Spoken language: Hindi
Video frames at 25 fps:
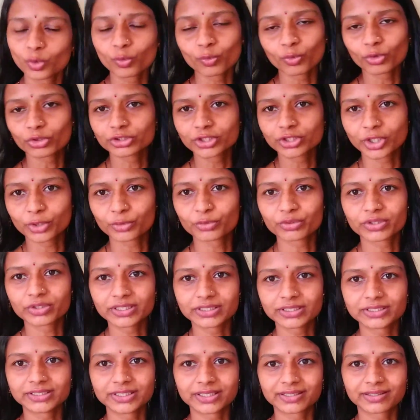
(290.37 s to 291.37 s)
तो वो
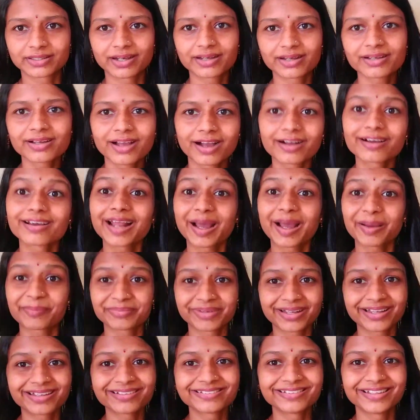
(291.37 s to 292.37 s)
ज़रूर कीजिएगा अगर
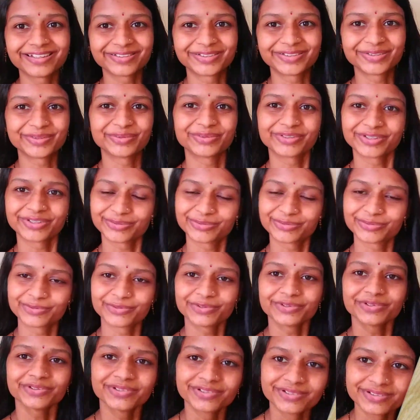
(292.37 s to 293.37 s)
आप नहीं देते होंगे
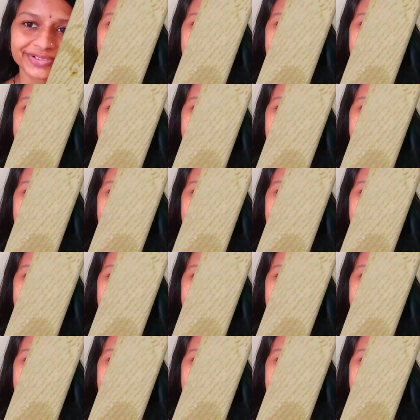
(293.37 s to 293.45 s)
तो